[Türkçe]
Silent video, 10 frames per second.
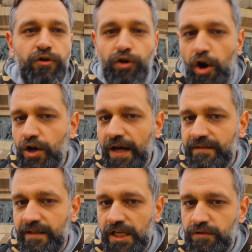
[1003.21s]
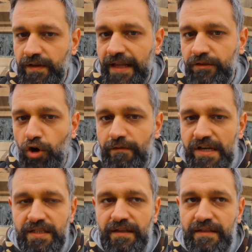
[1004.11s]
Grönland'ı keşfeden
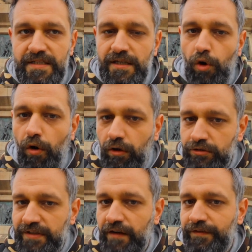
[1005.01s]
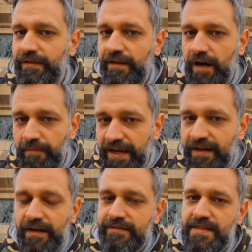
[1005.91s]
Norveçli denizin oğlu tarafından
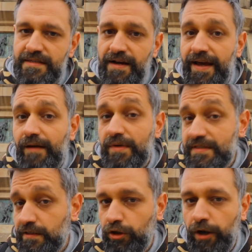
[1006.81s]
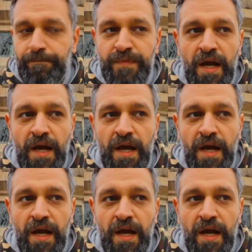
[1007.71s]
Amerika kıtasına ayak basılıyor.